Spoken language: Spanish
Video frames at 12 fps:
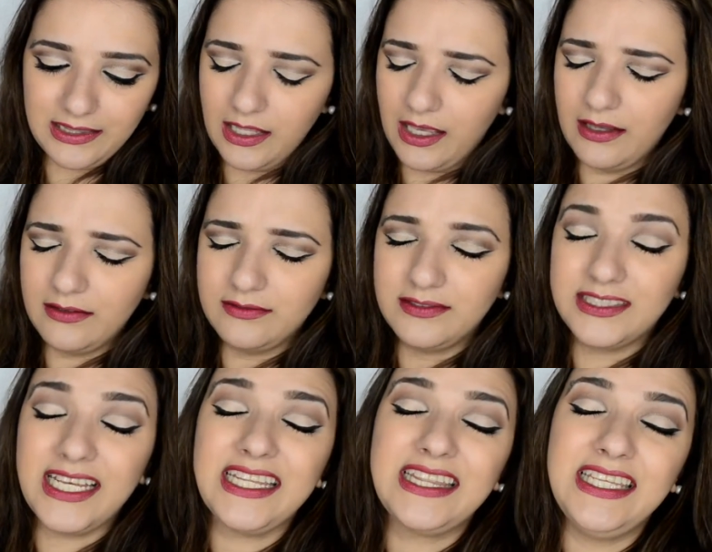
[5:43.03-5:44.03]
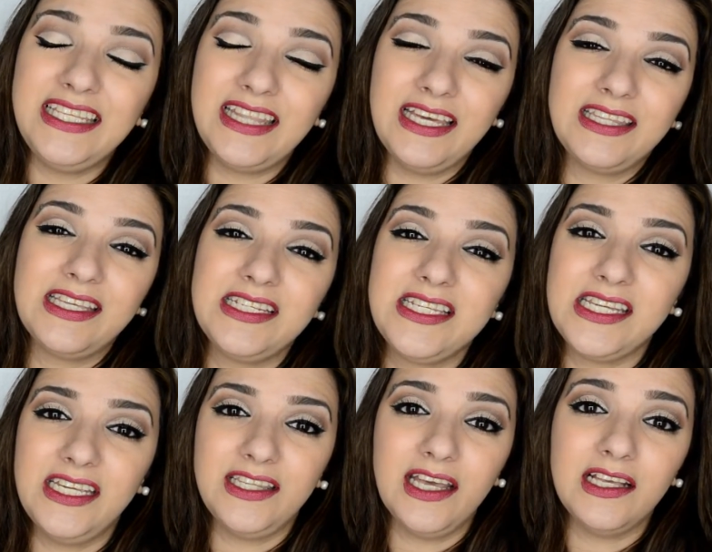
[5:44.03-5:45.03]
tan chatita y tan
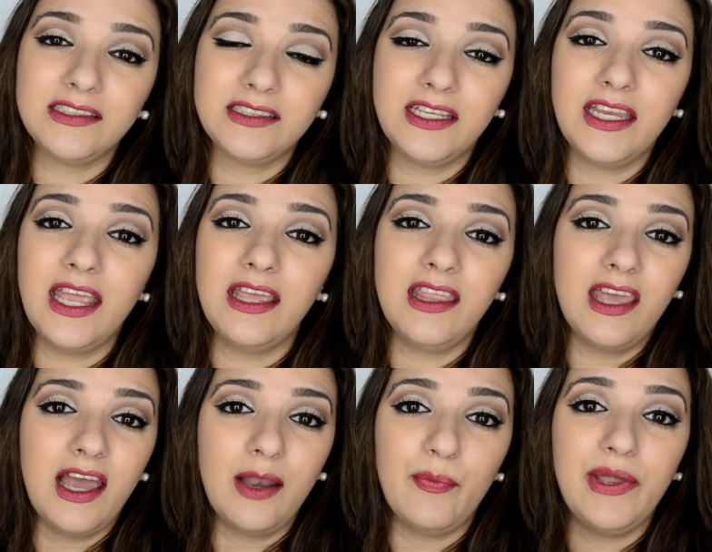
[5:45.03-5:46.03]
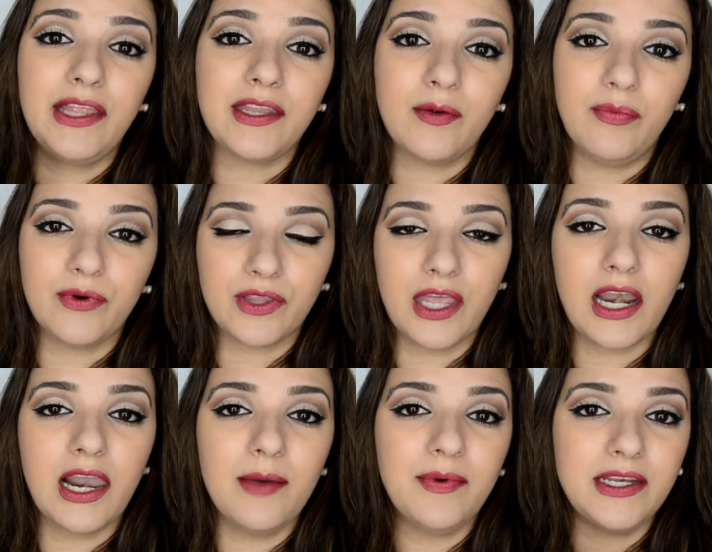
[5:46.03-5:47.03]
chiquita, sería ideal para
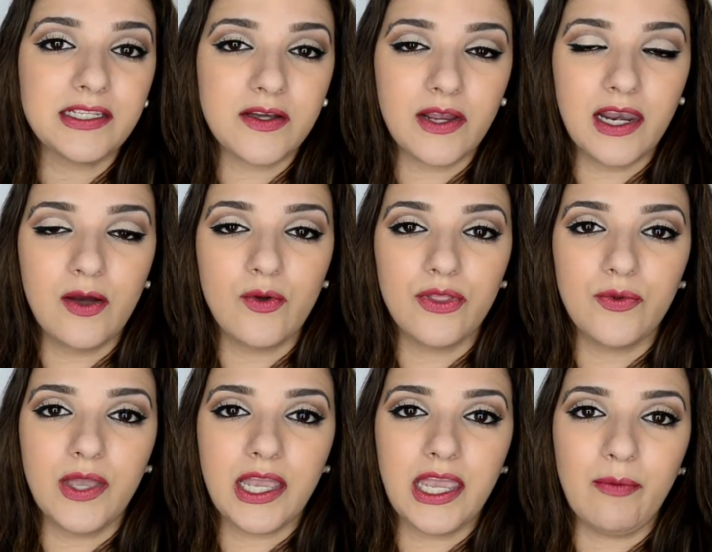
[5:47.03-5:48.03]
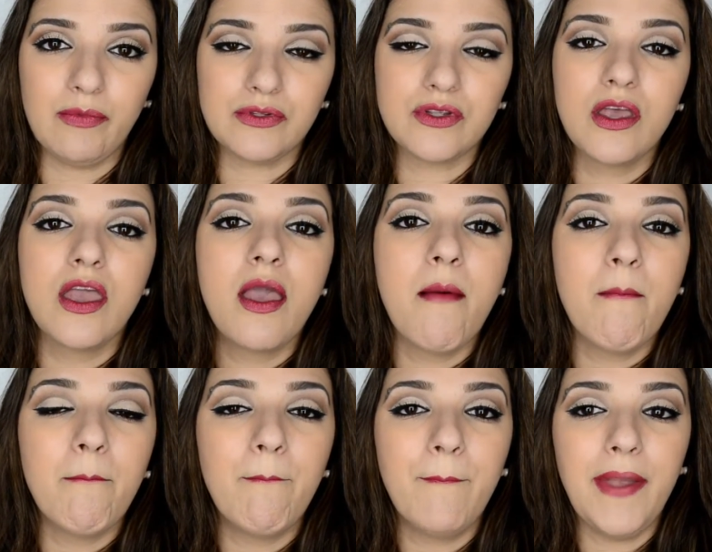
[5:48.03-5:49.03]
transportarla, para llevarla cuando viajemos.
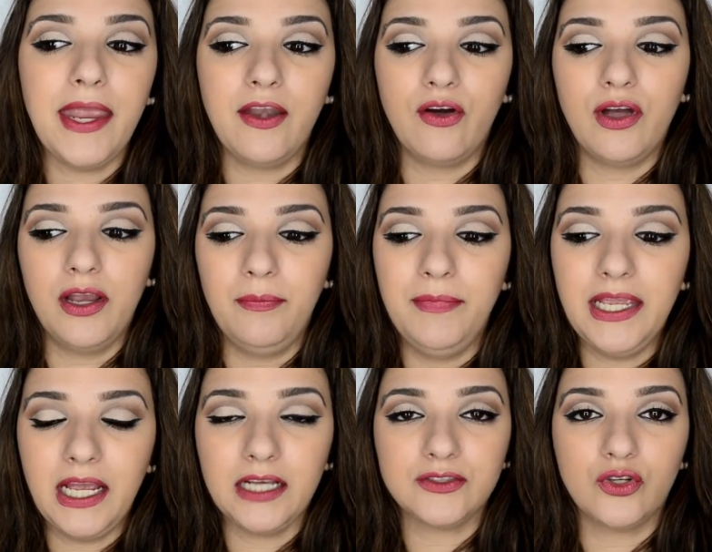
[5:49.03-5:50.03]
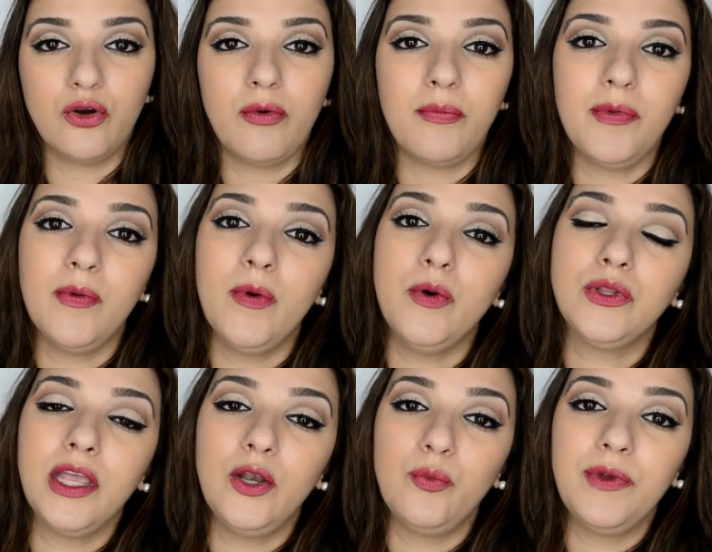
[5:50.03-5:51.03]
Pero en mi caso, como a mí me
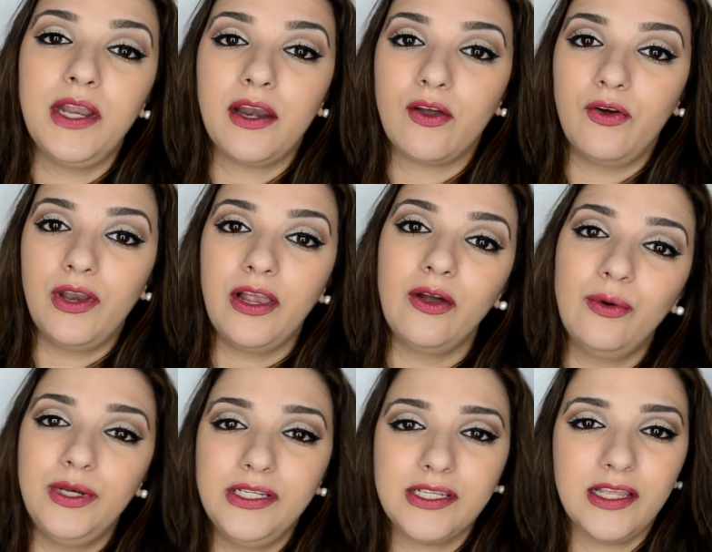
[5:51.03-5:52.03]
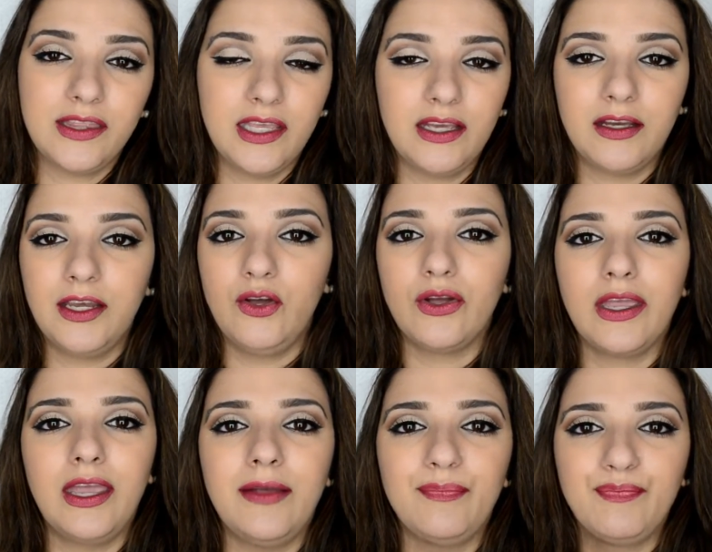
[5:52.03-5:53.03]
gusta iluminar con algo brillante, creo
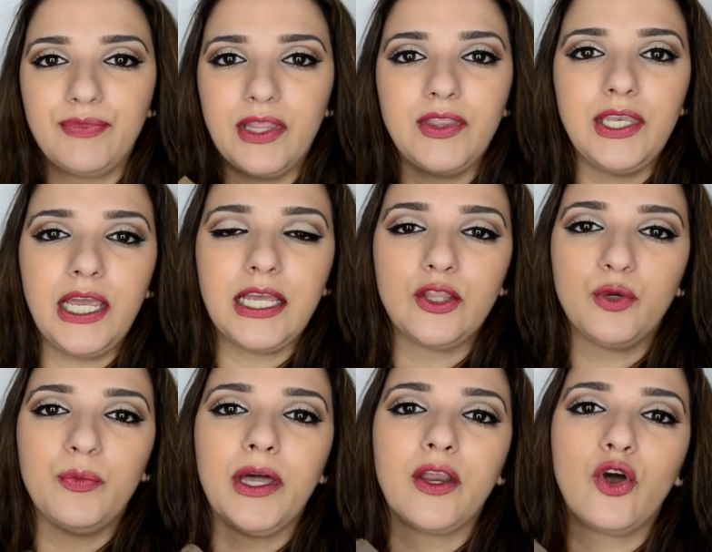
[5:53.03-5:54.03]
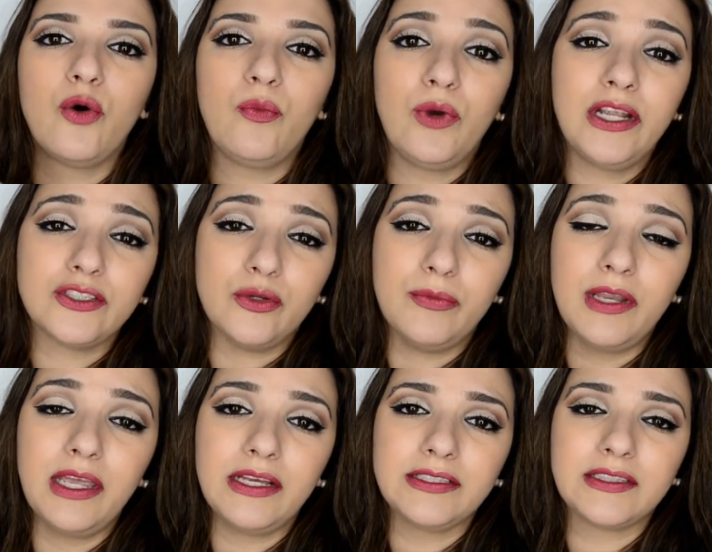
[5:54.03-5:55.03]
que tendría que tomar como una
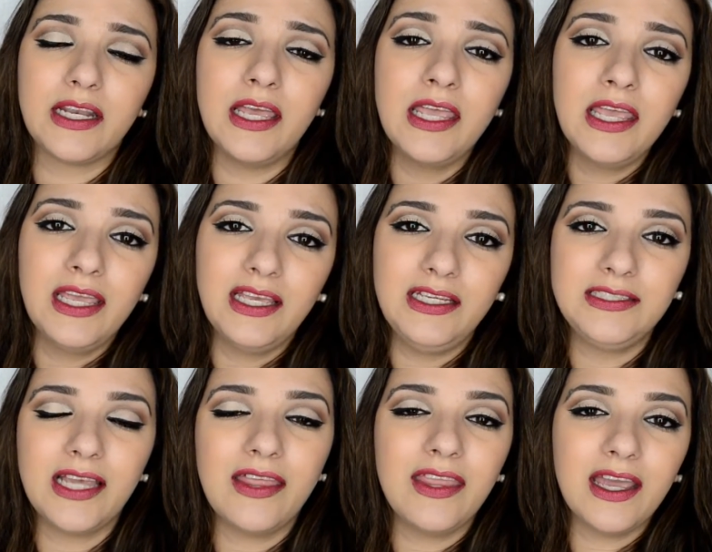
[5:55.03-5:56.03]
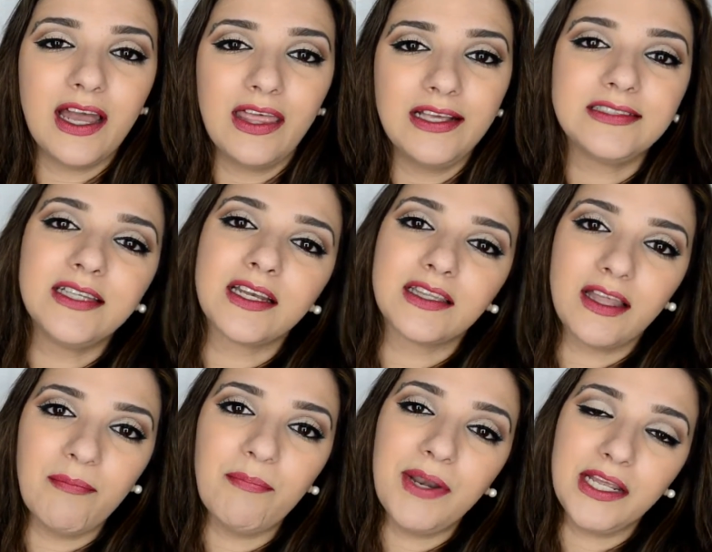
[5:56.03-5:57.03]
sombra extra y ya deja de ser
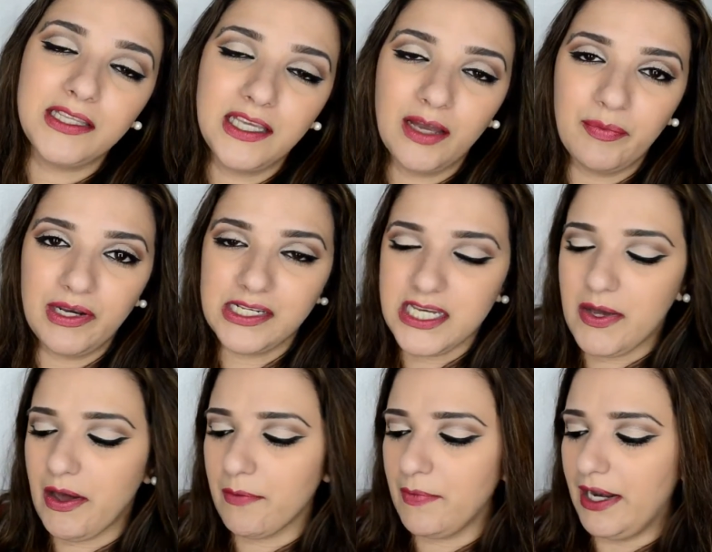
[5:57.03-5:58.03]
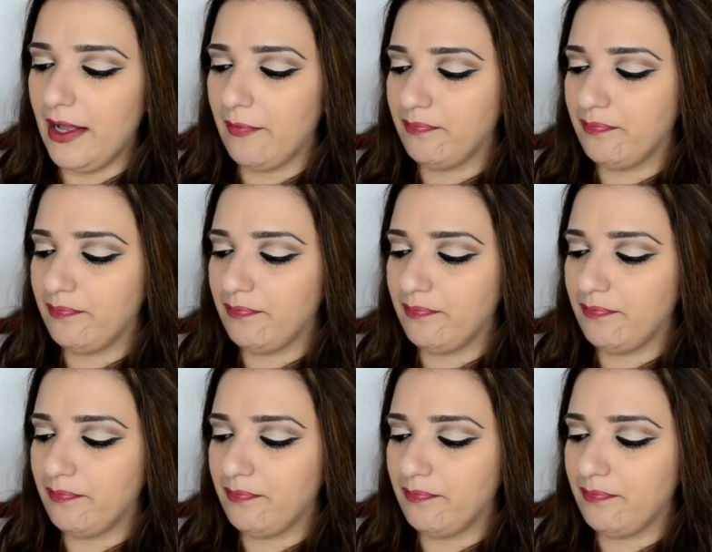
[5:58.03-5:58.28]
tan práctica para llevármela.